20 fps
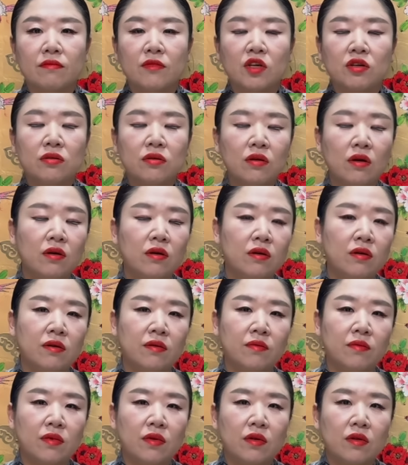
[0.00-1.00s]

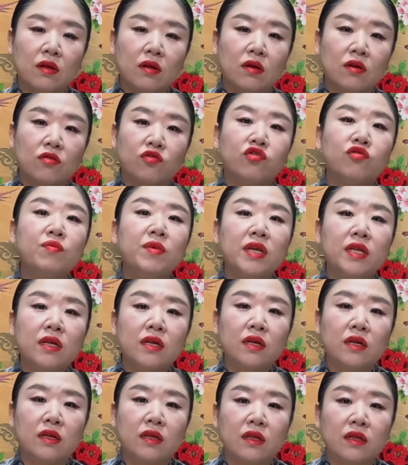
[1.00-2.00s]
그럼
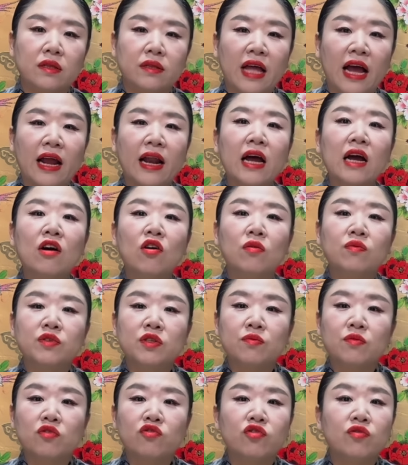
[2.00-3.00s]
국민은 나라가
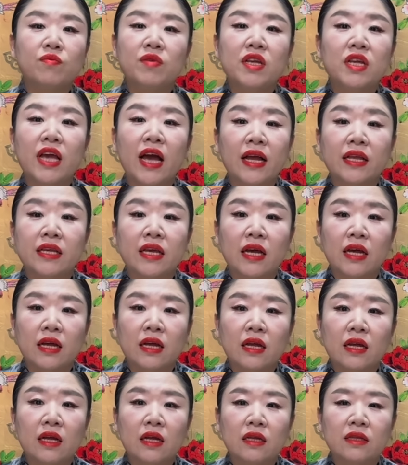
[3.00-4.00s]
없으면 국민이
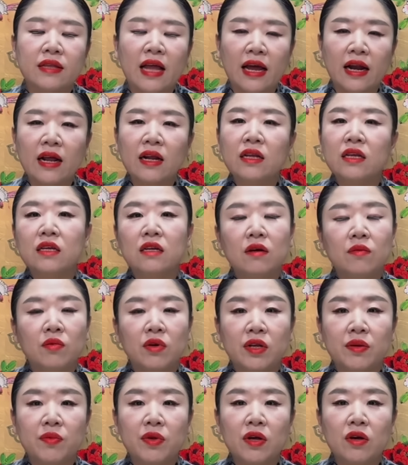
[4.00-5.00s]
아니야. 나라를
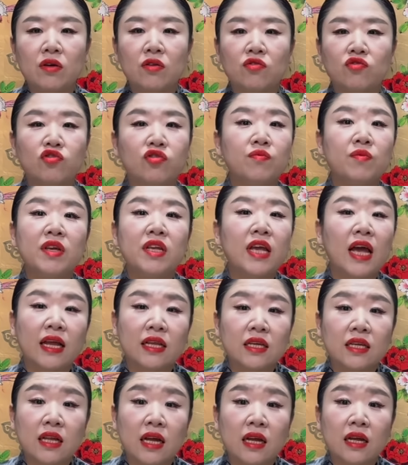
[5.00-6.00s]
잃어버리면 국민이
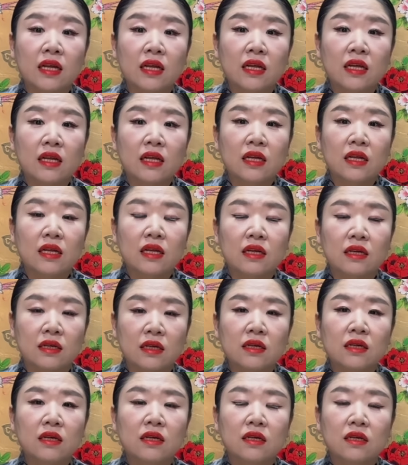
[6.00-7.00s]
아니다.
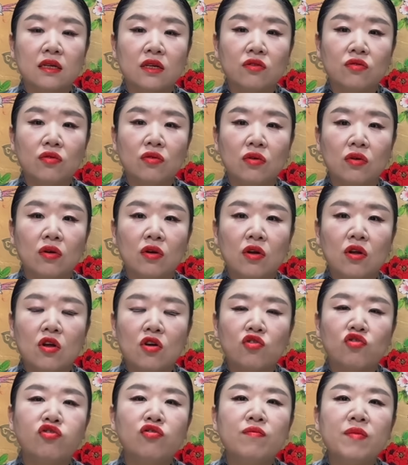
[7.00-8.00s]
응? 그리고
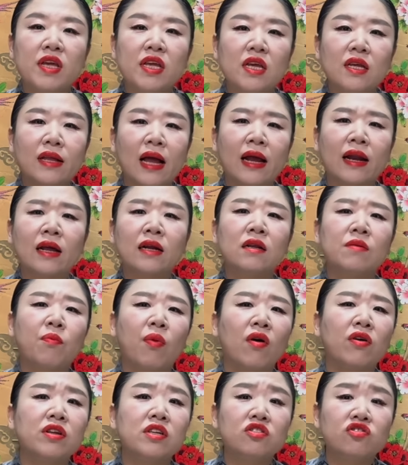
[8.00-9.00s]
국민이 나라를
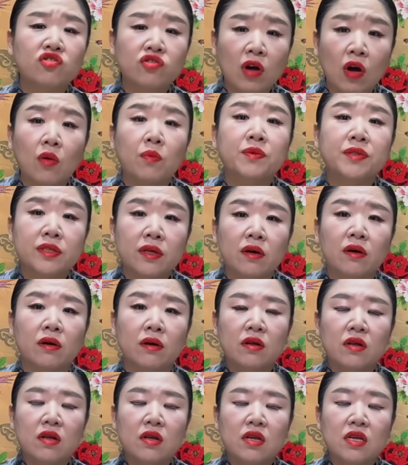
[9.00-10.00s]
버릴 수가 없어.
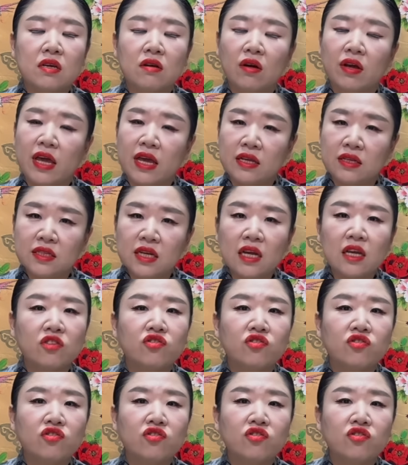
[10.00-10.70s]
이거 굉장히